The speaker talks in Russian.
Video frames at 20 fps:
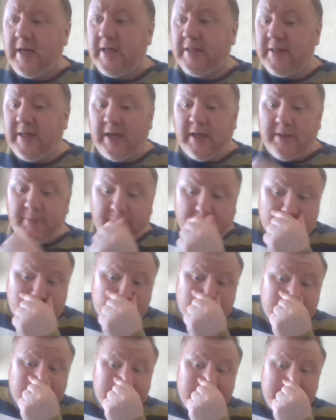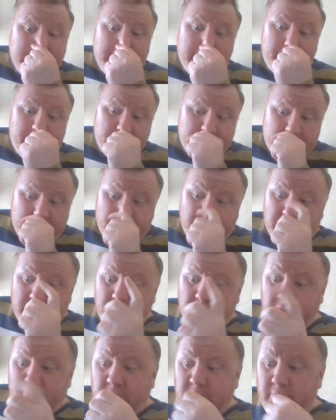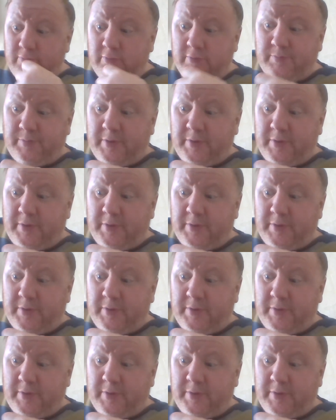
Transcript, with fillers: Да, и потом, Путин у него,